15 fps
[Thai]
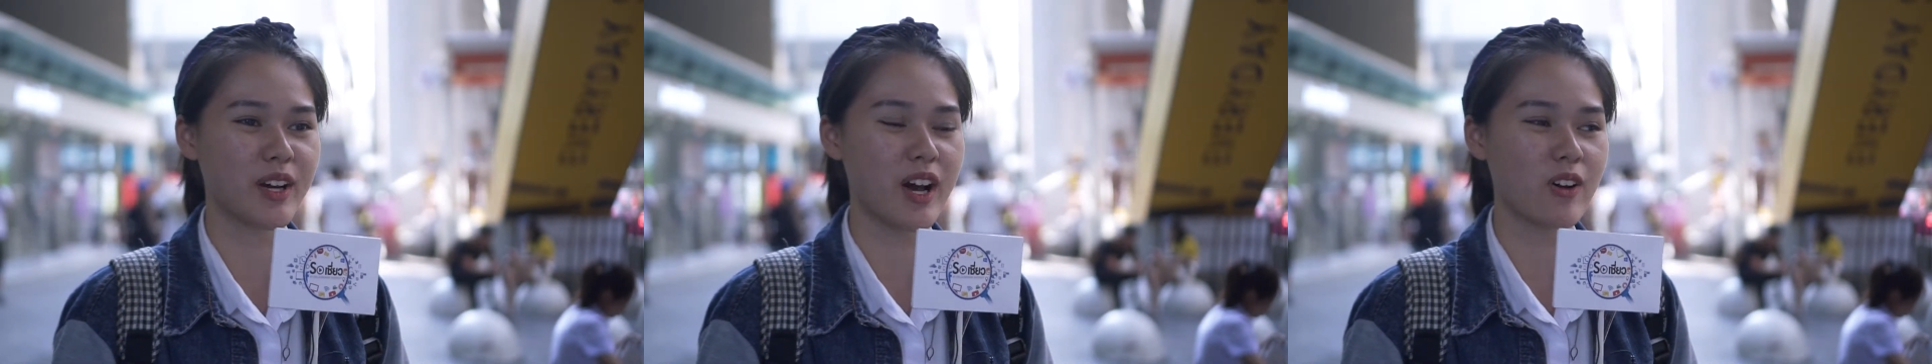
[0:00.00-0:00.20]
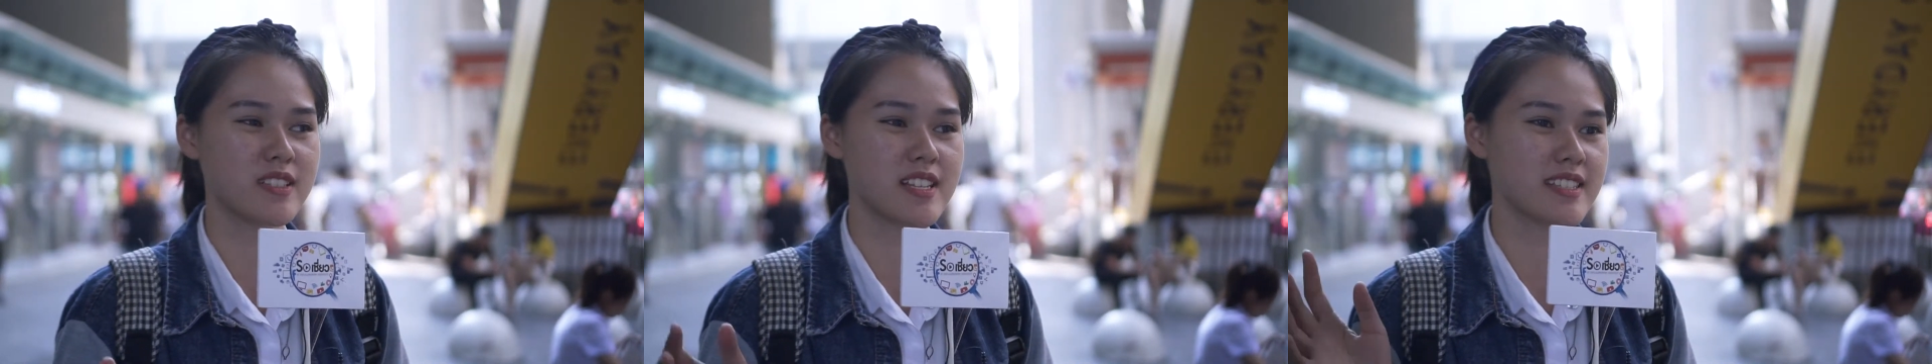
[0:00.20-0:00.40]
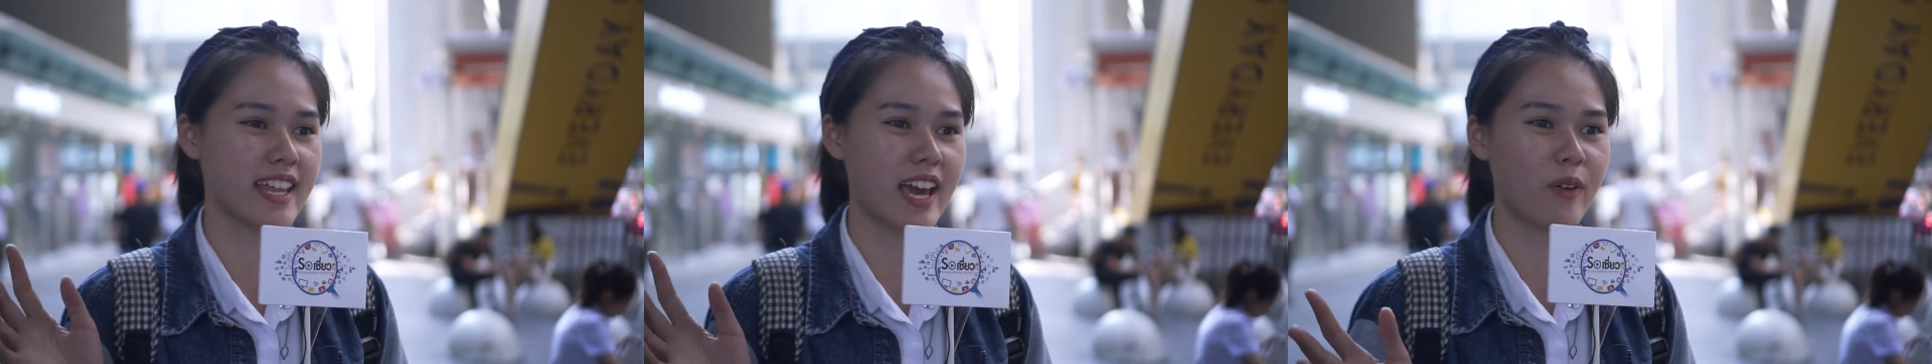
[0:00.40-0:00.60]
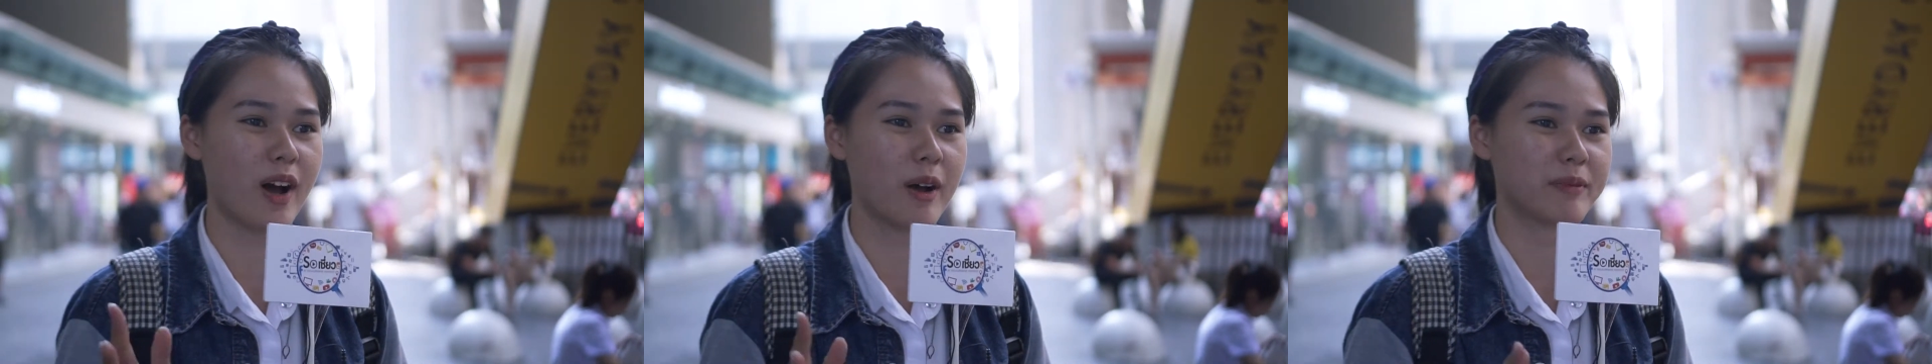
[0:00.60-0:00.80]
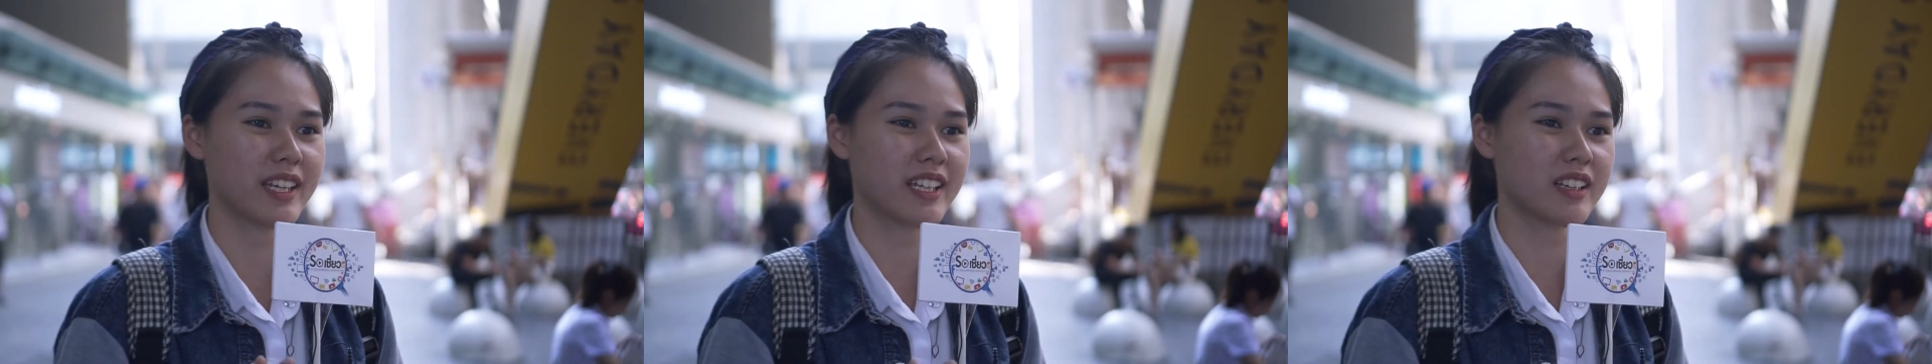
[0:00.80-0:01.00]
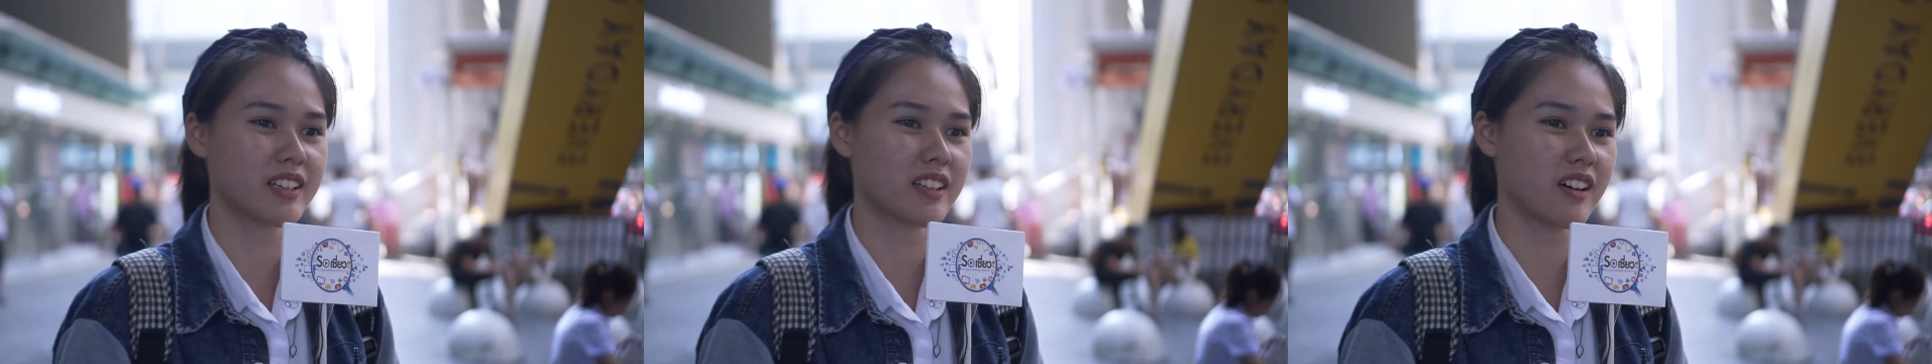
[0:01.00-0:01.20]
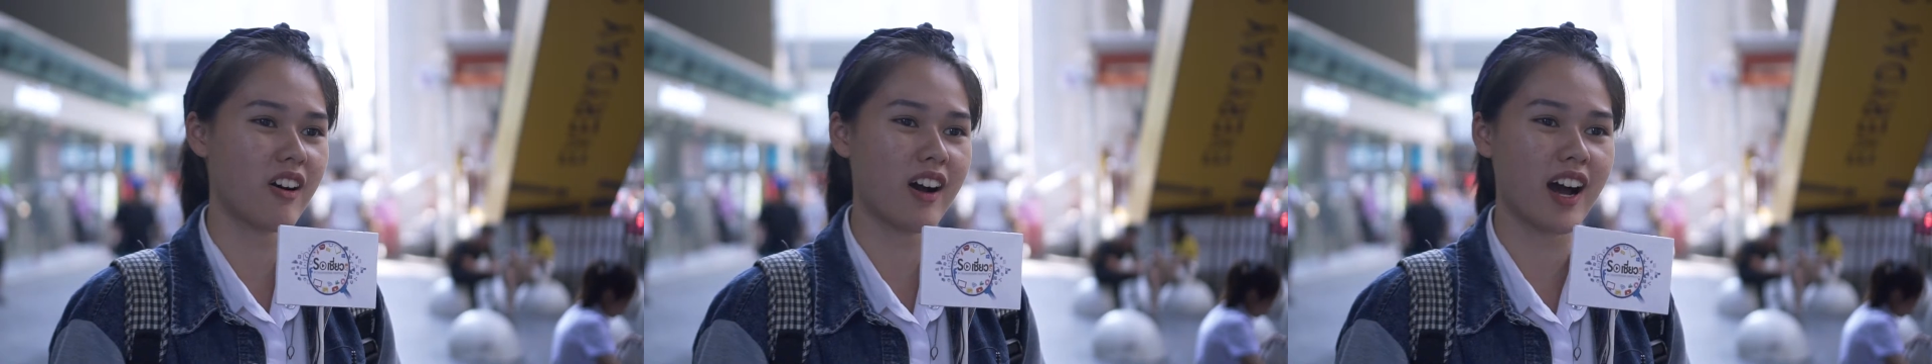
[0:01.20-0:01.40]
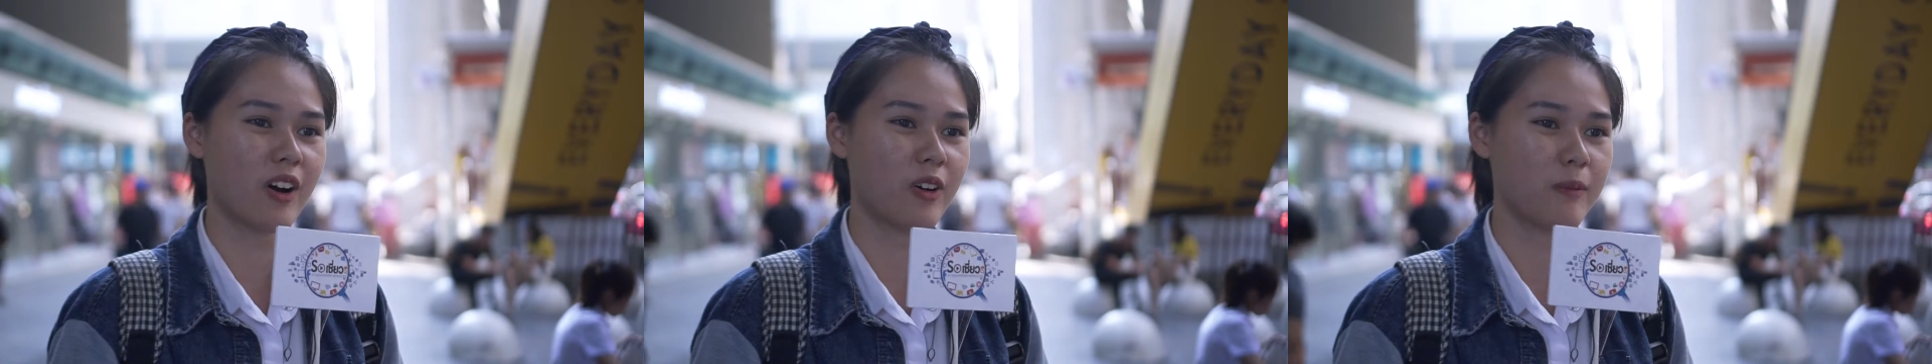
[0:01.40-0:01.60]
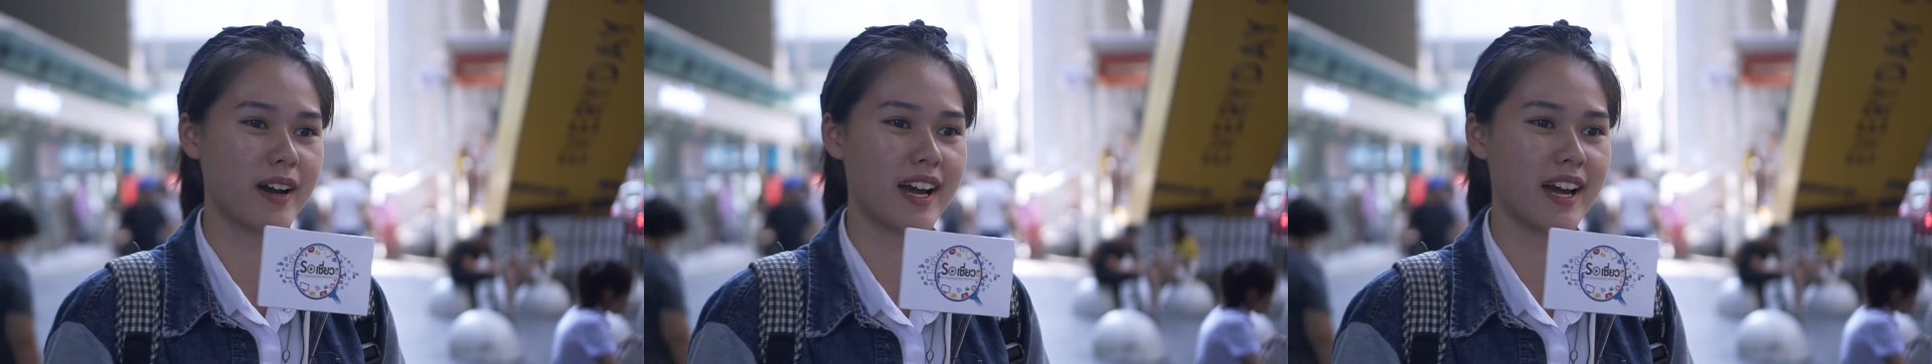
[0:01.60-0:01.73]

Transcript: เขาจะแสดงความคิดของเขา